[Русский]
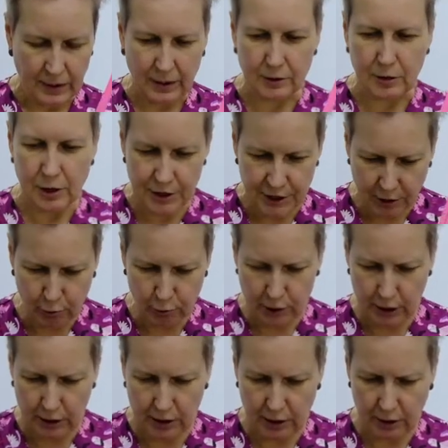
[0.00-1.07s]
Нельзя
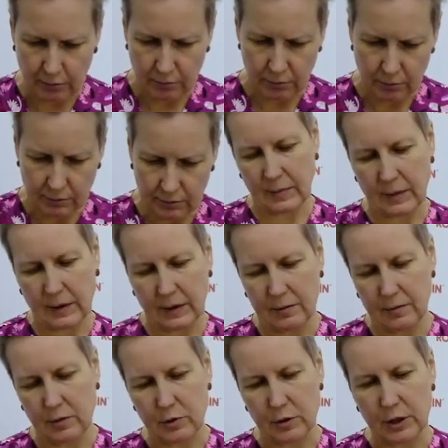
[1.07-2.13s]
кусаться!
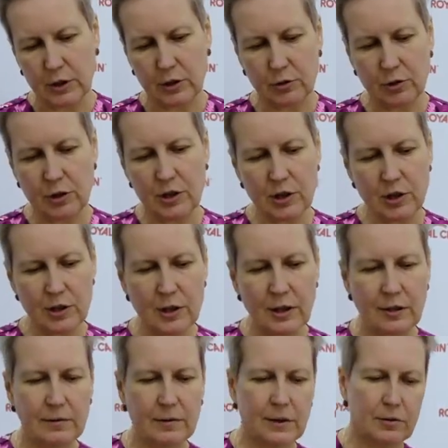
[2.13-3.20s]
Вот, так что
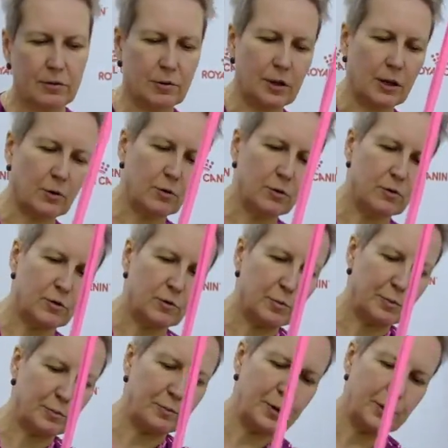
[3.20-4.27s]
ежедневное вот такое вот
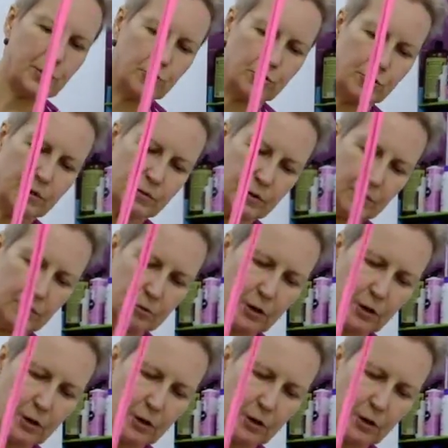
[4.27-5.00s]
причесывание вот